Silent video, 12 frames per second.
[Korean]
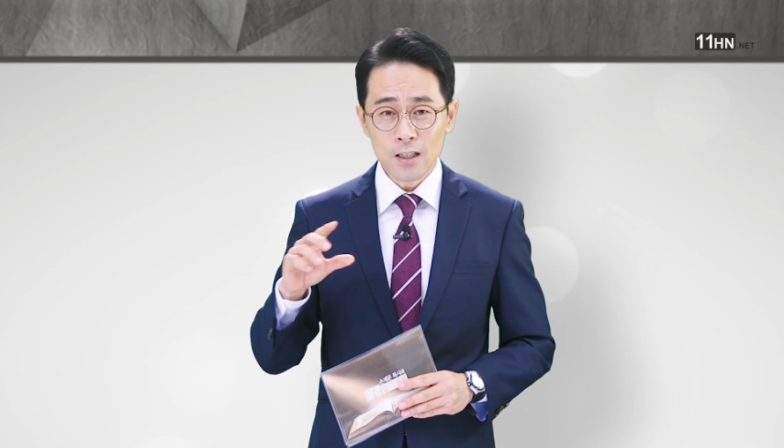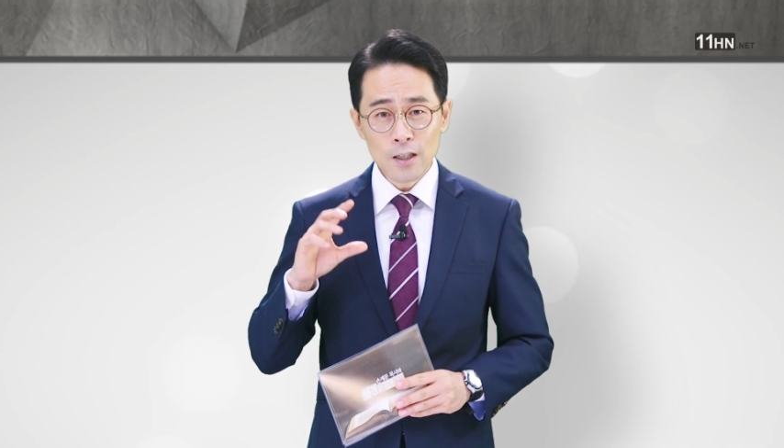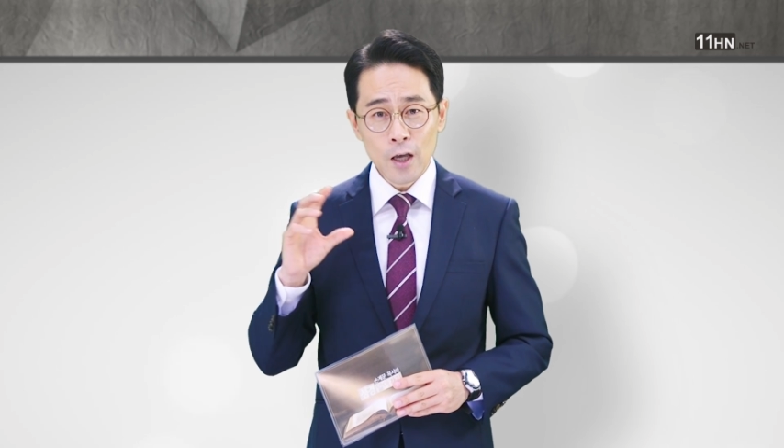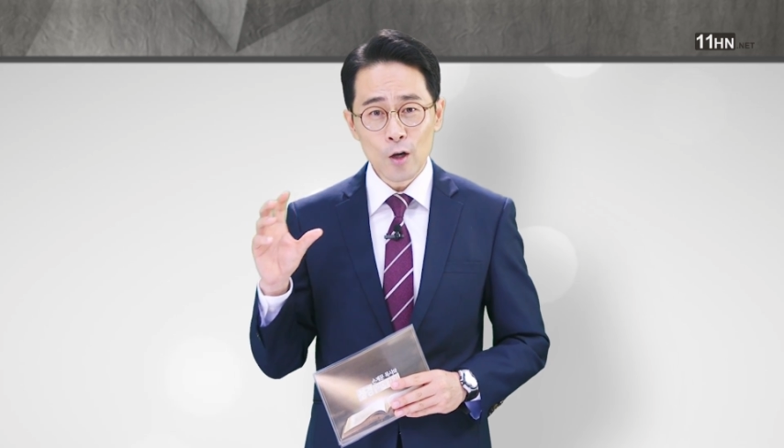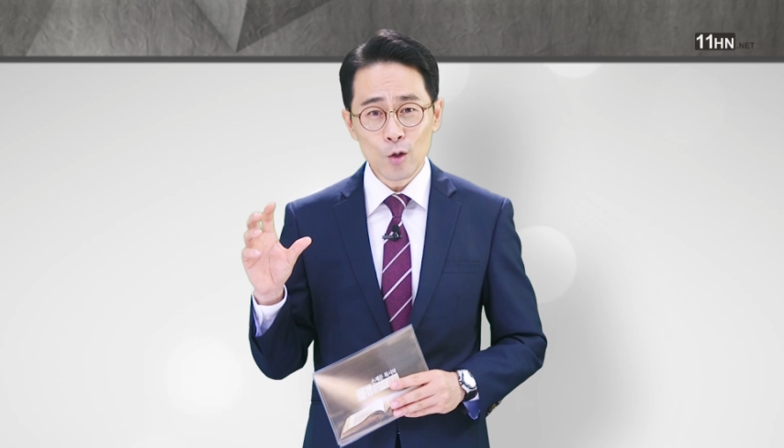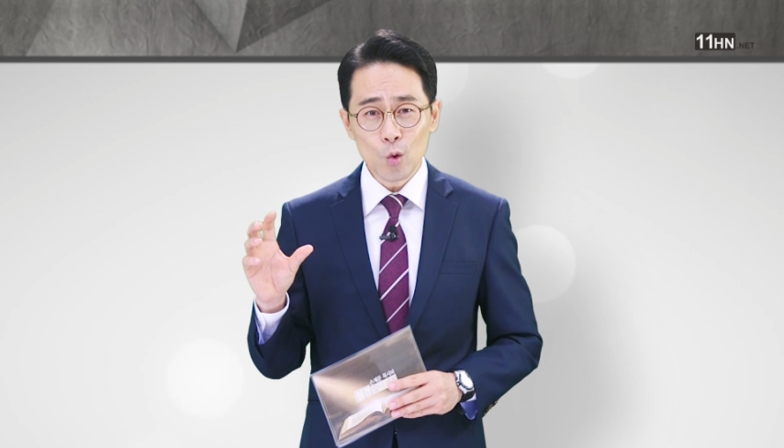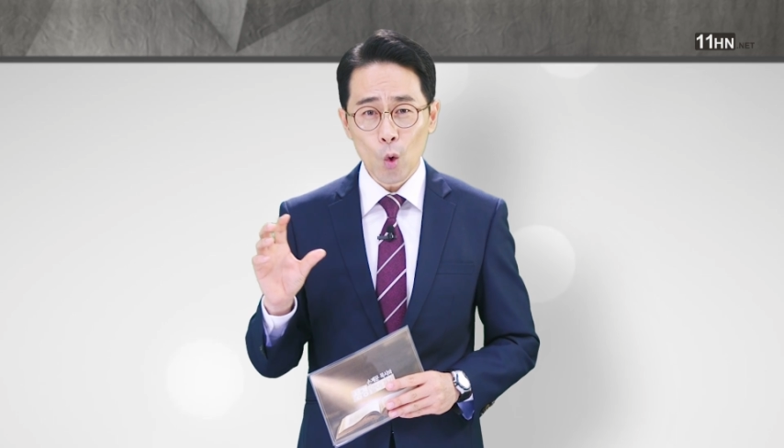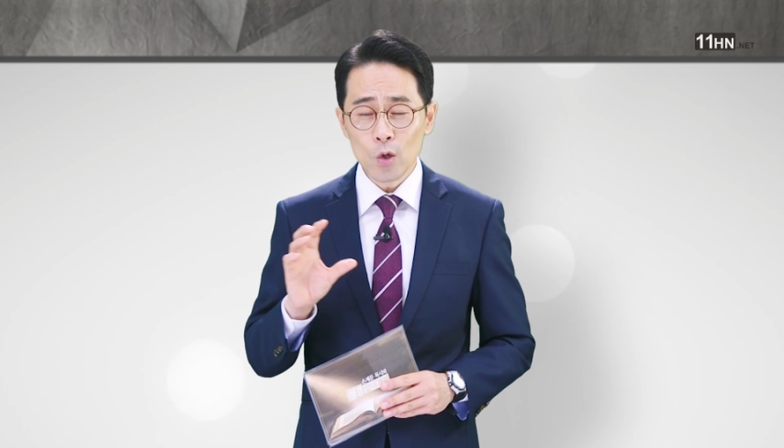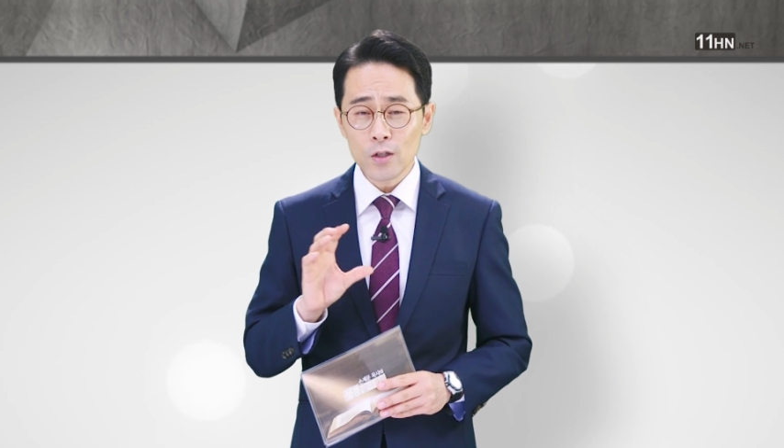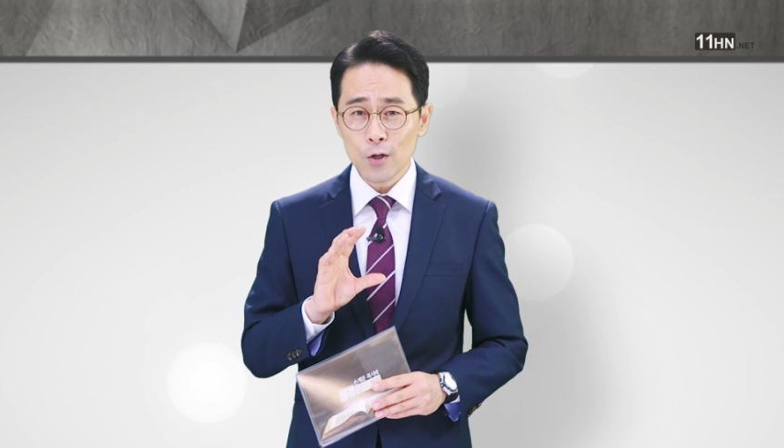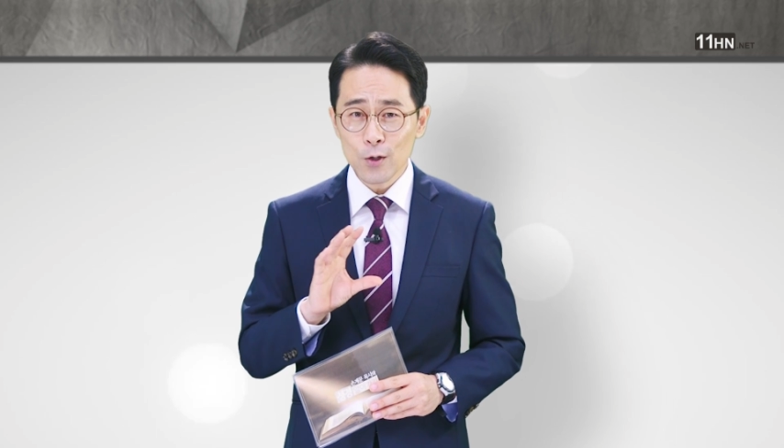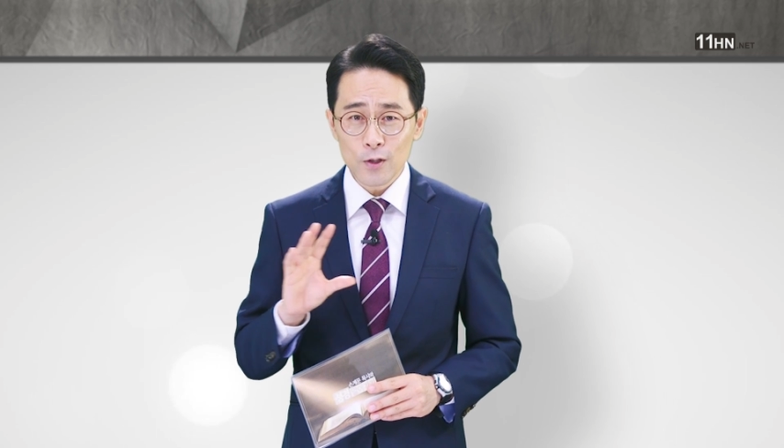그 예언은
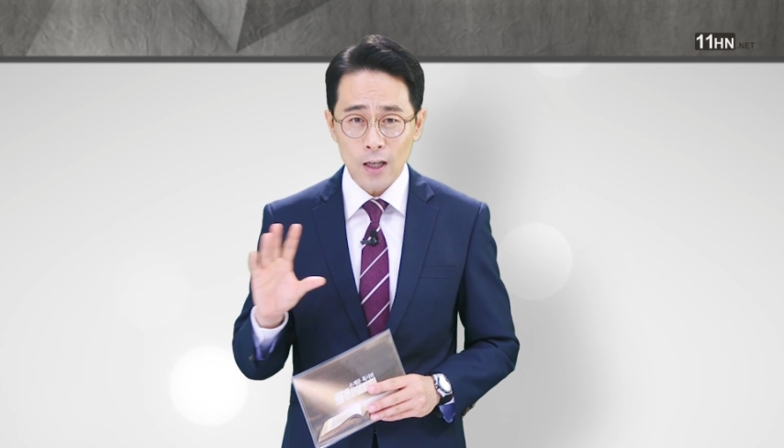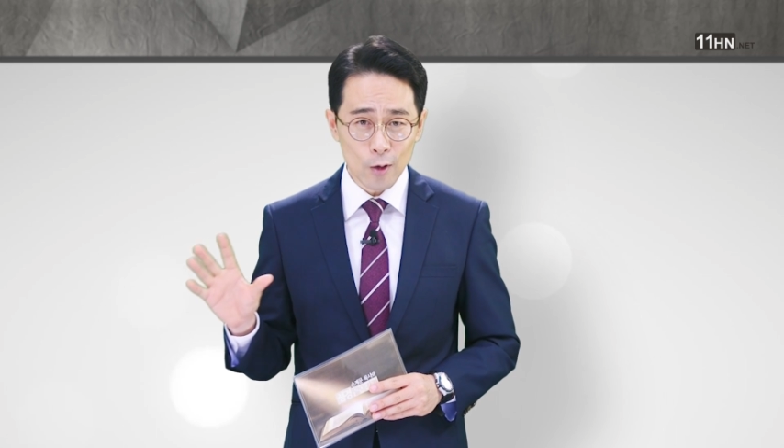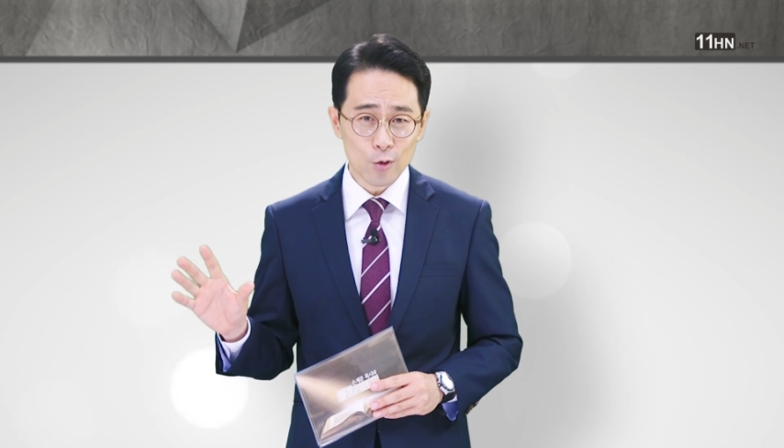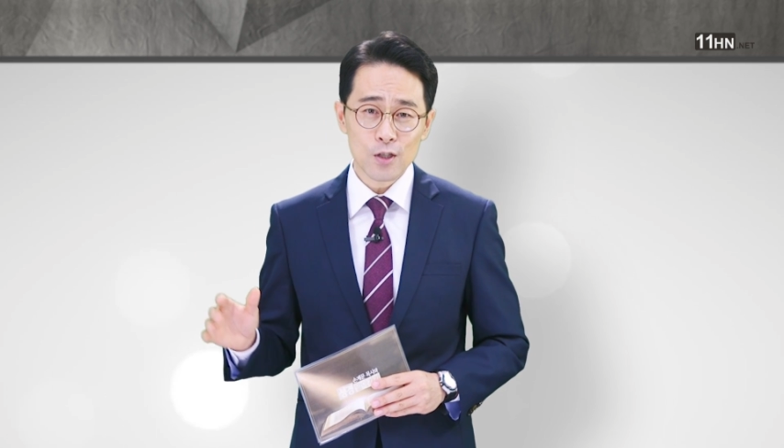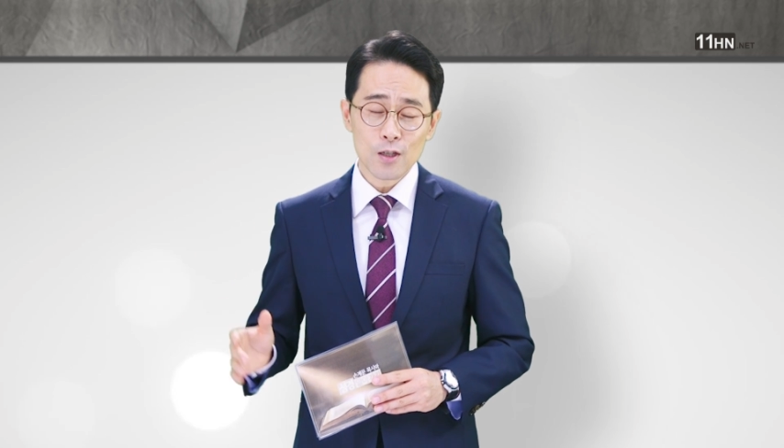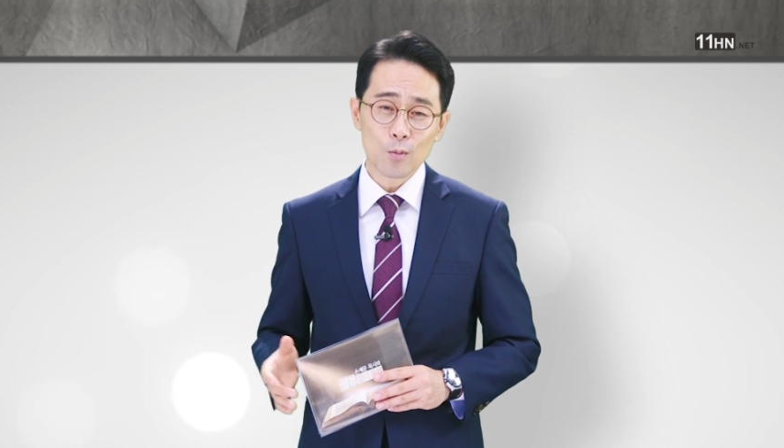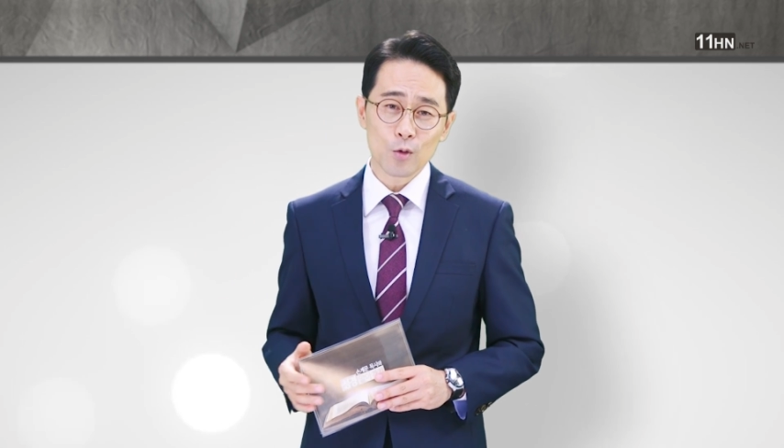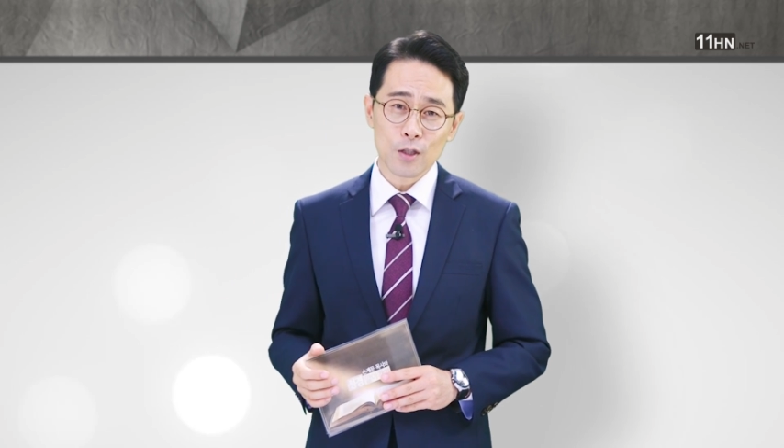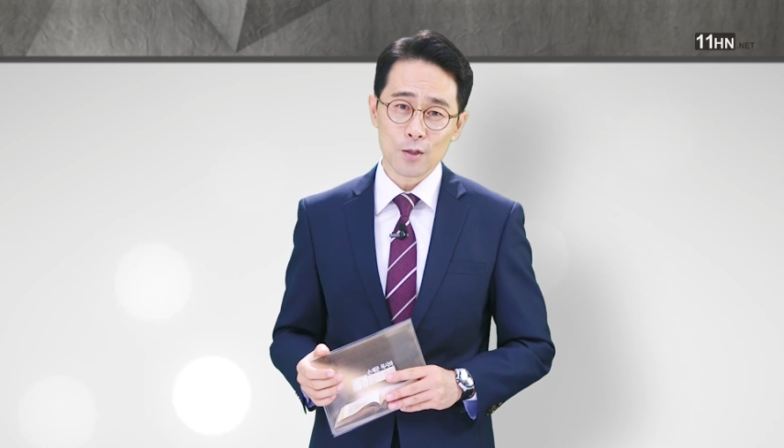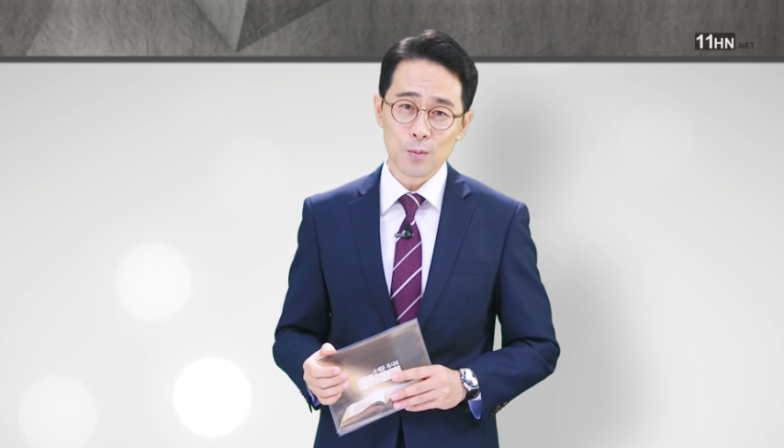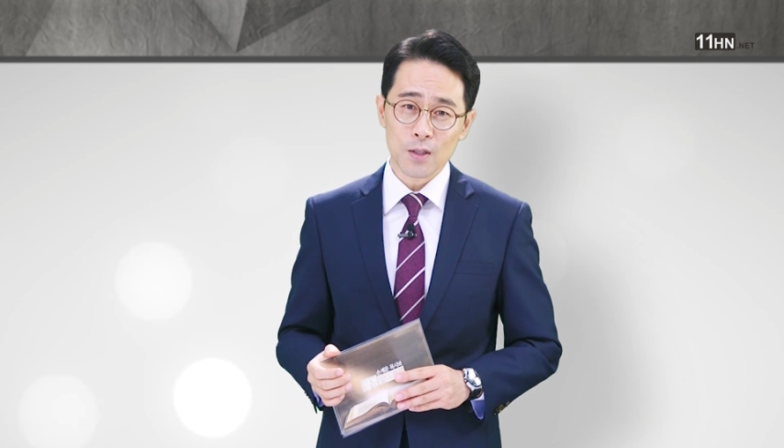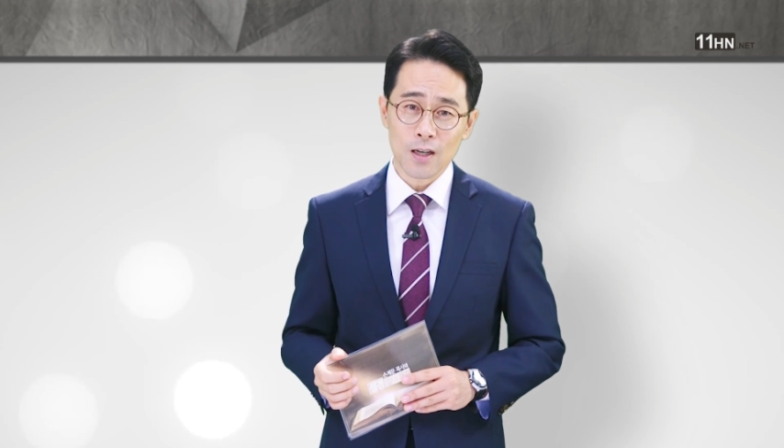오늘 전혀 다루지를
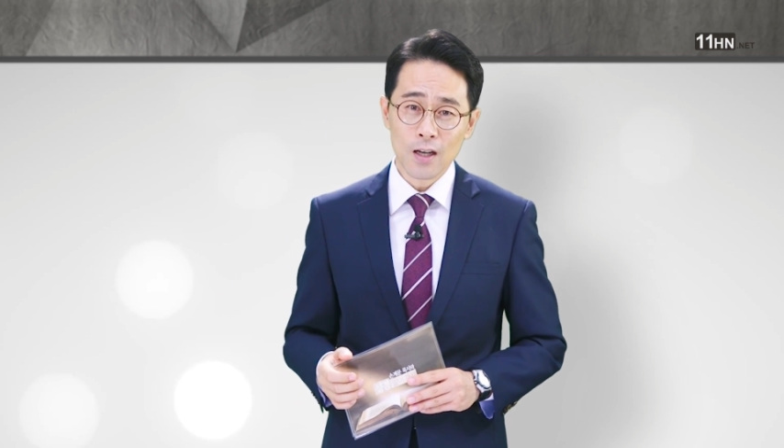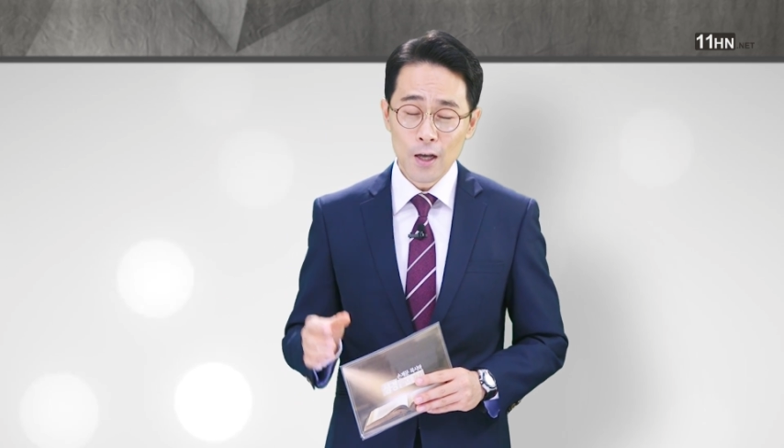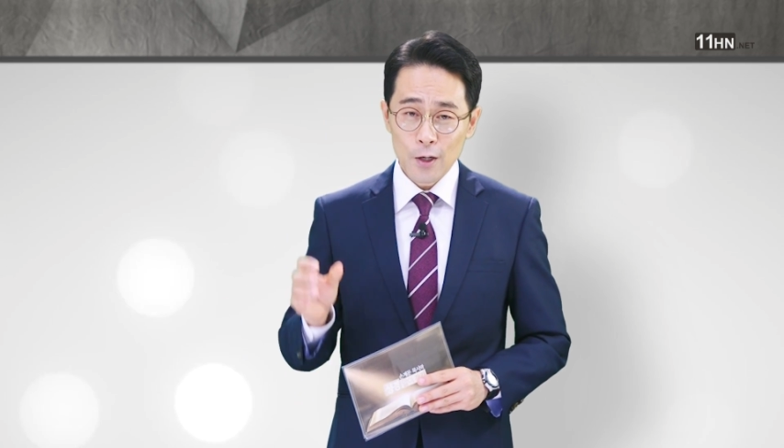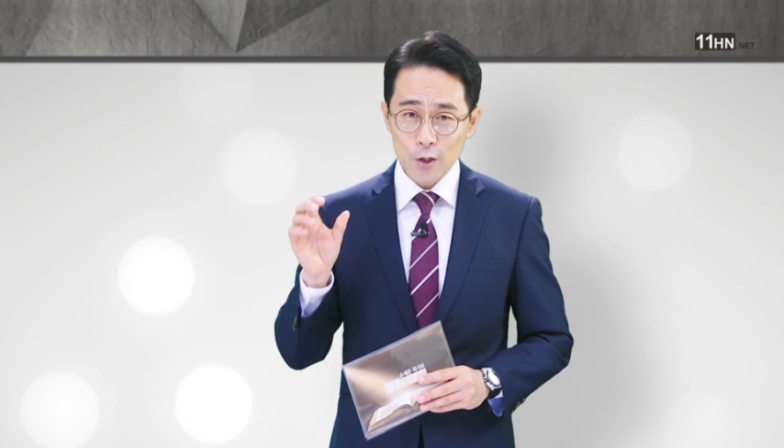못했습니다.